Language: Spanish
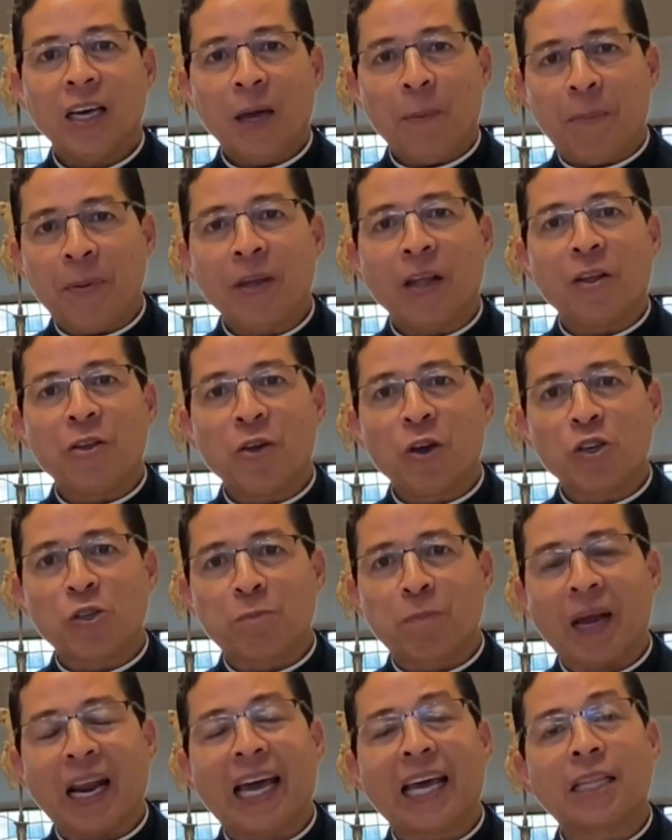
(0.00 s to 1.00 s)
y pido a
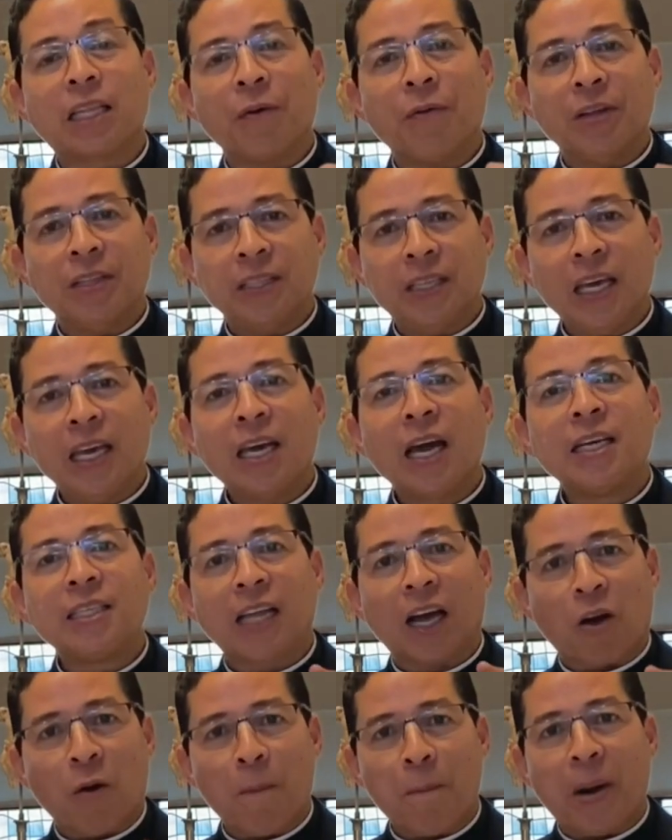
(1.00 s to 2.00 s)
Dios para que te bendiga y
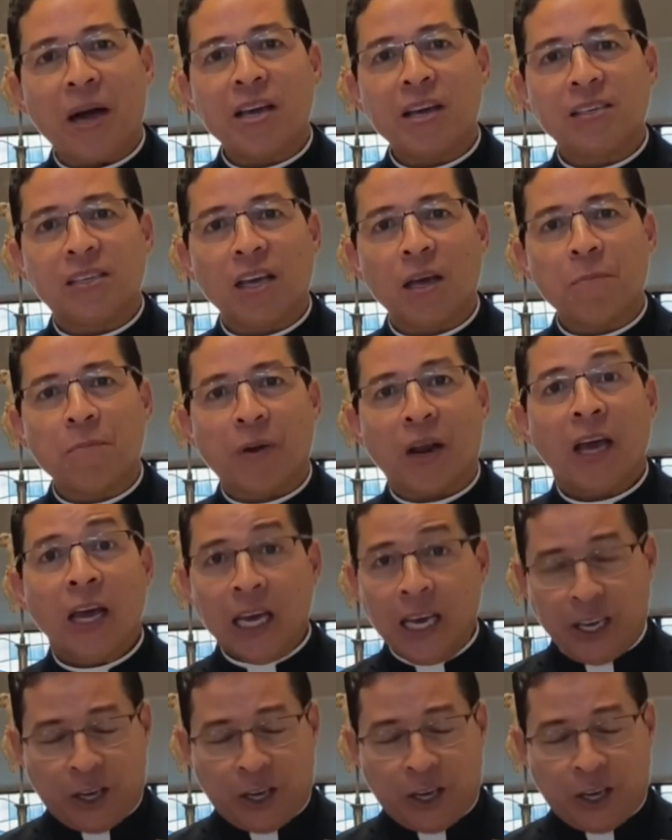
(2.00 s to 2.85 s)
te acompañe siempre.